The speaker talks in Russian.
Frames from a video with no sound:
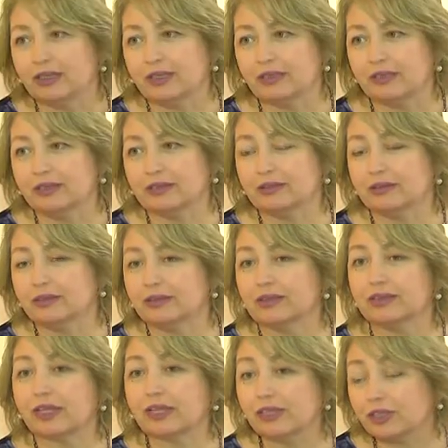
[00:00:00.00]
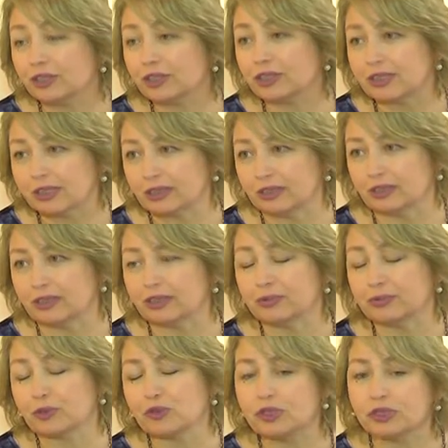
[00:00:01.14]
и э, трагическое, да, не
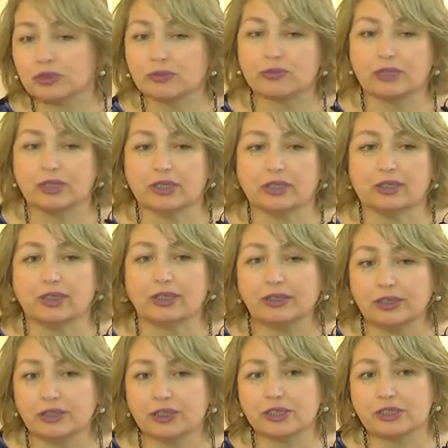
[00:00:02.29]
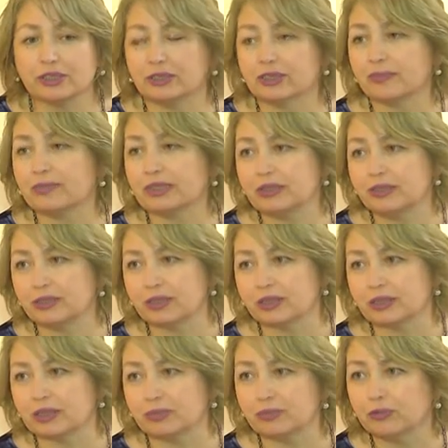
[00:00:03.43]
просто грустное, а трагическое,
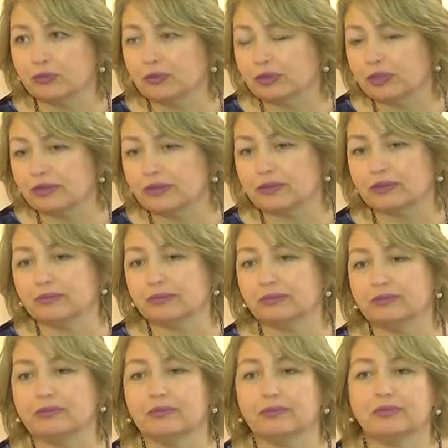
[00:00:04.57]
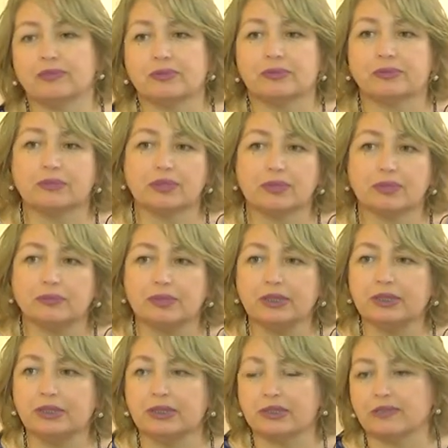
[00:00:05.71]
драматическое, полное м,
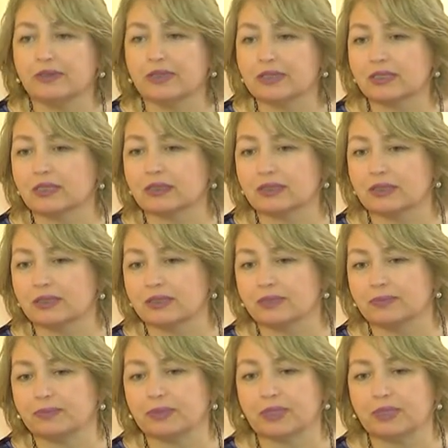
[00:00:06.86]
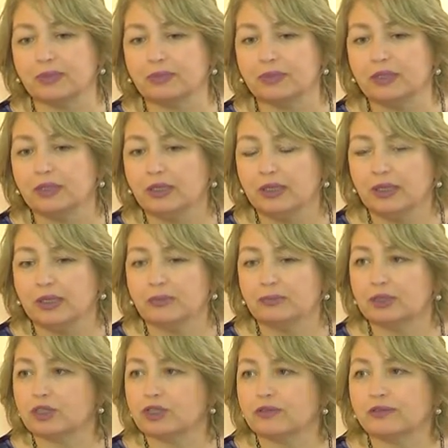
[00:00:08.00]
событий, связанных с такими
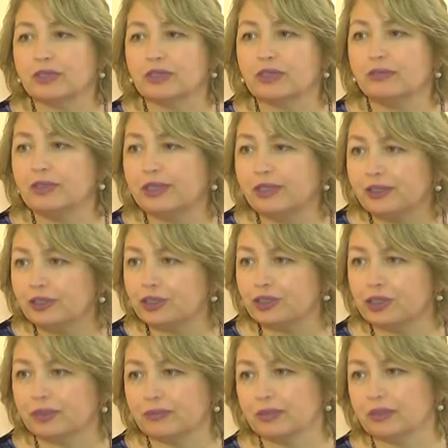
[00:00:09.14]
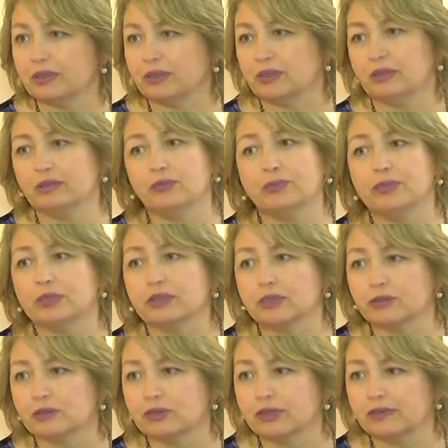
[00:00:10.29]
переживаниями личными и
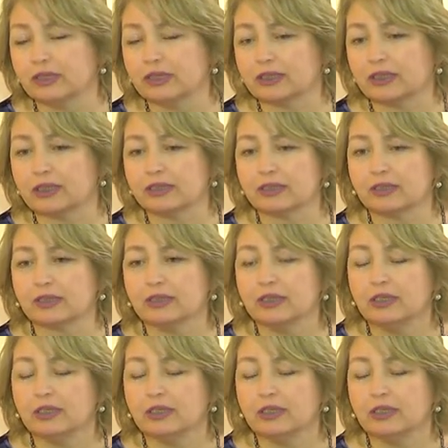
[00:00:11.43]
общенародного характера.